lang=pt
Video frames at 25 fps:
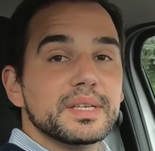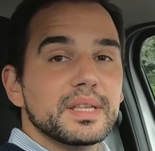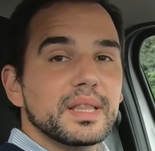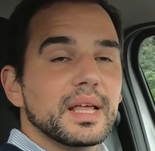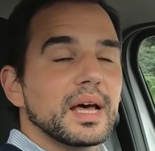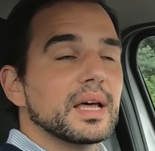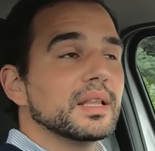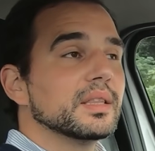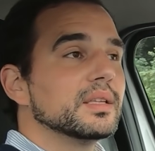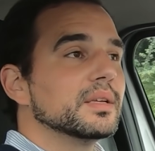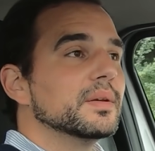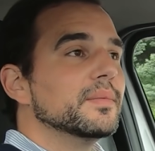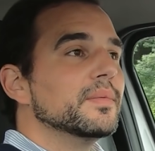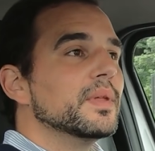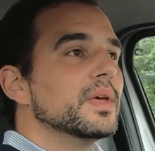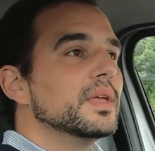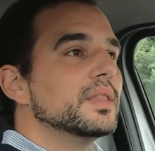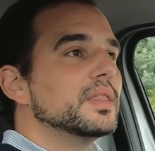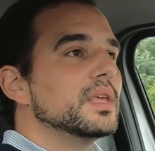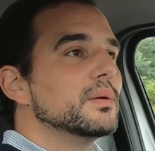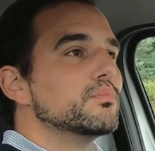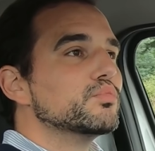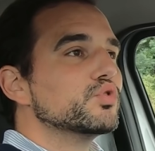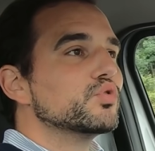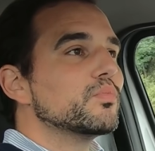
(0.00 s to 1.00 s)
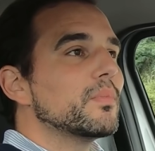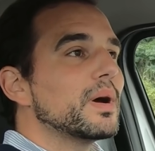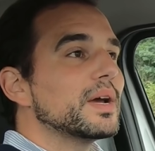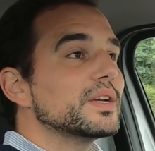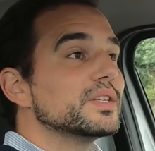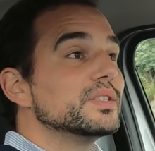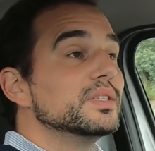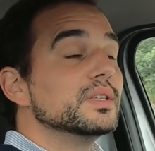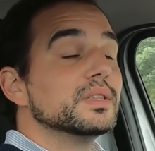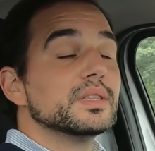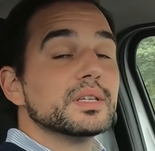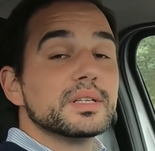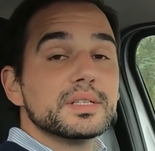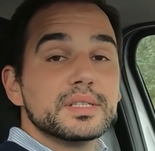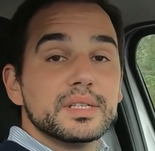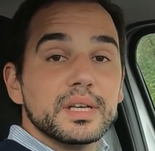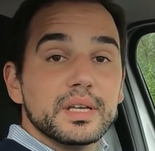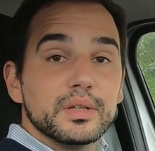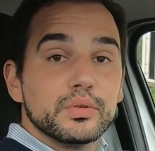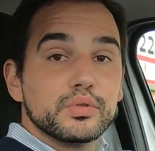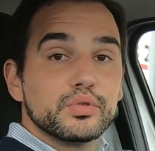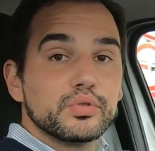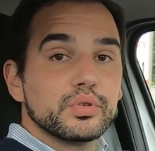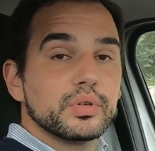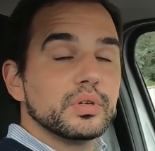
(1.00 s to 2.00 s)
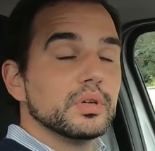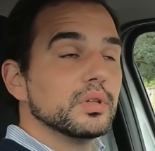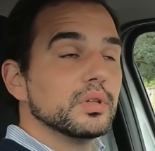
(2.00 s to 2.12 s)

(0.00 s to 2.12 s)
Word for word: cidade temos mais de 300